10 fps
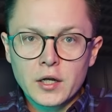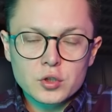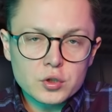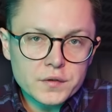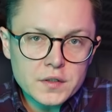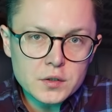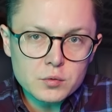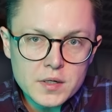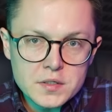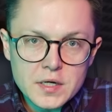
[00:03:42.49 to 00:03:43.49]
no to w tej
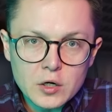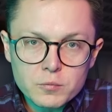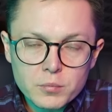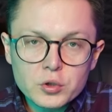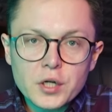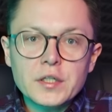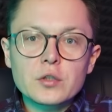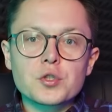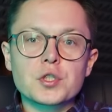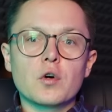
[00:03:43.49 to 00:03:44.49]
sytuacji Jakub Moder nie
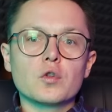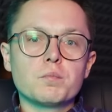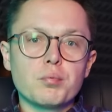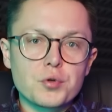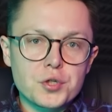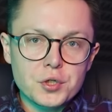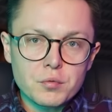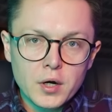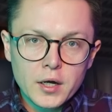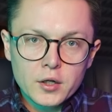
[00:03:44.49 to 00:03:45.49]
dość, że
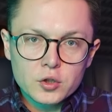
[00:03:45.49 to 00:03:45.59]
odpuścił,